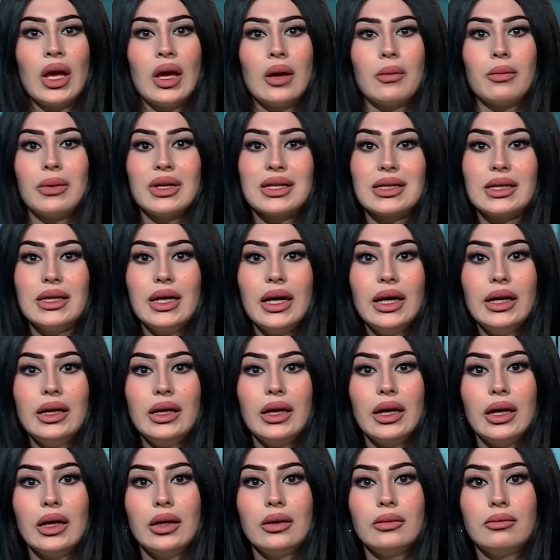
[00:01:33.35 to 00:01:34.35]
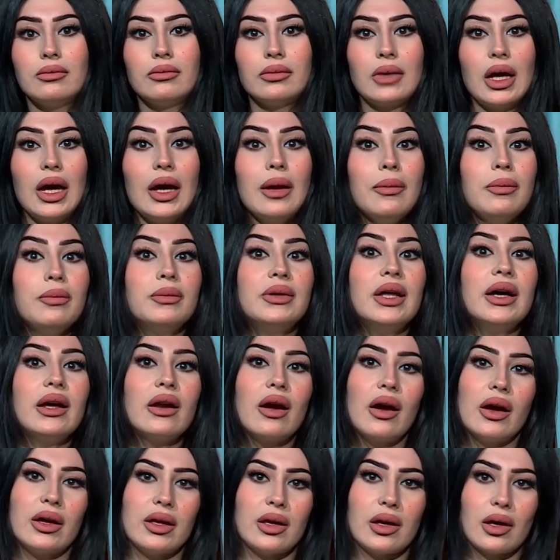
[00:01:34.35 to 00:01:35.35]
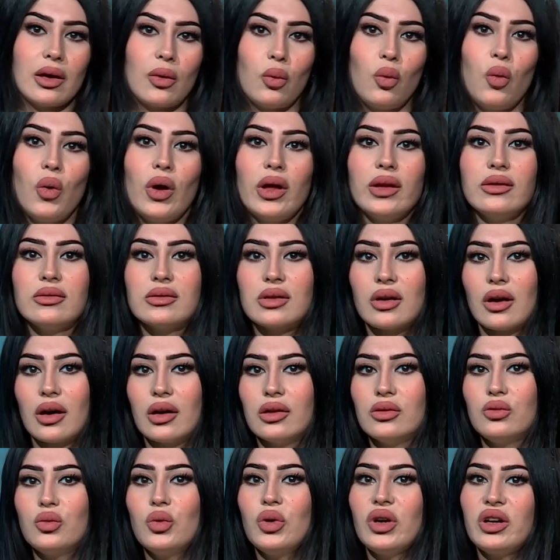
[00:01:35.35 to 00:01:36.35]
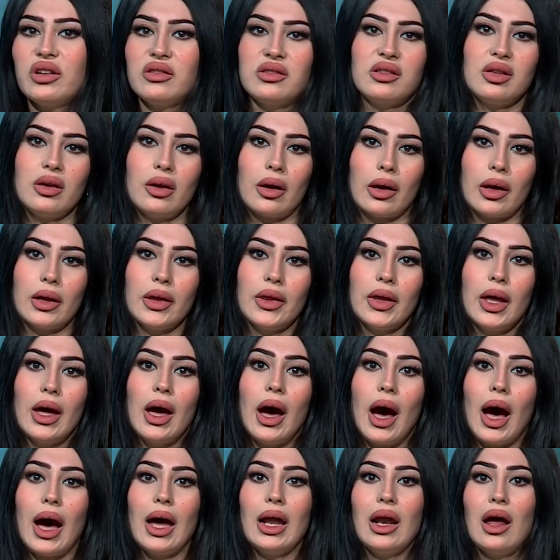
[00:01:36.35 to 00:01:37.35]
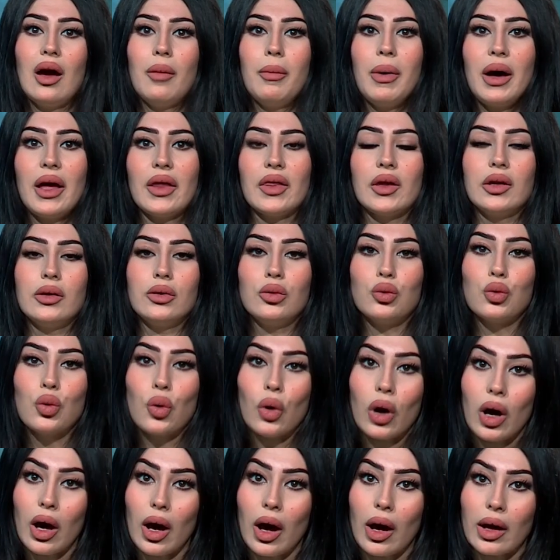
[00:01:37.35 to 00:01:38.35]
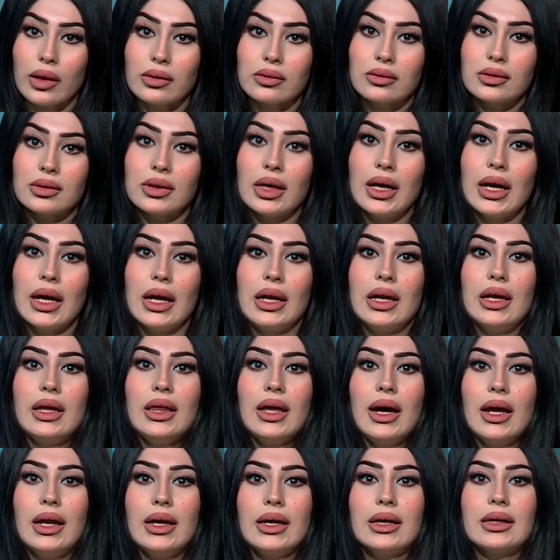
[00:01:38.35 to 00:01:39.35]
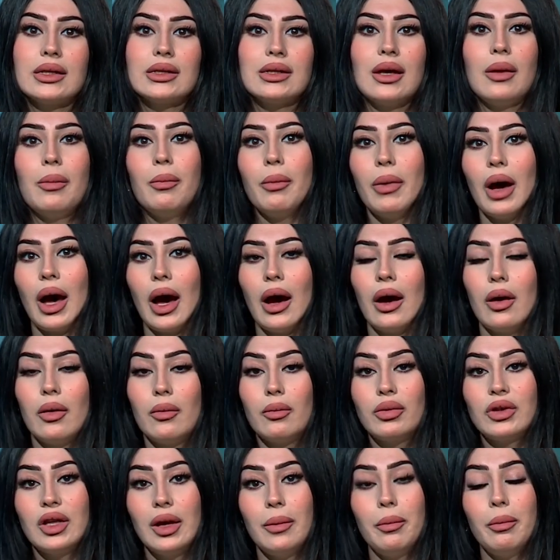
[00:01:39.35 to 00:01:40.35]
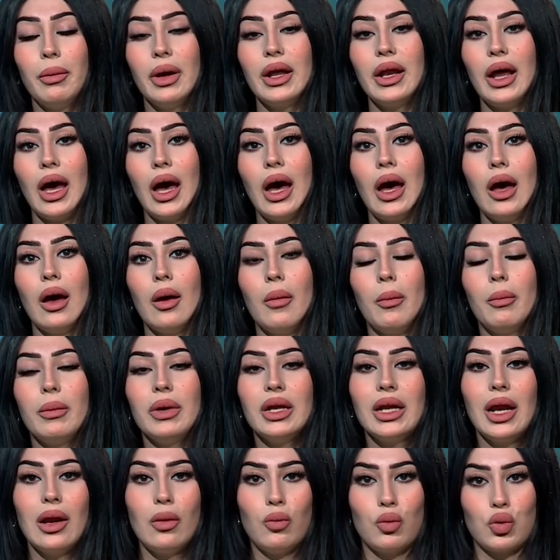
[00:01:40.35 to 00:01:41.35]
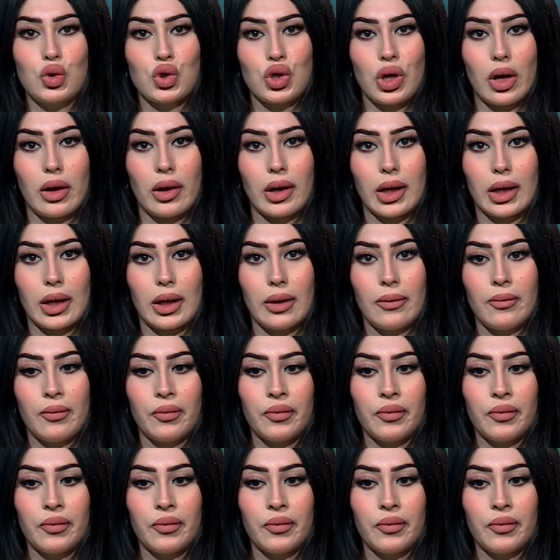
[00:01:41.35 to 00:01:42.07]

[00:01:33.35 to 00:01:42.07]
بس لأن أبدى رأيه وانتقد واعترض على بعض النقاط لذلك تم تم منعه من المشاركة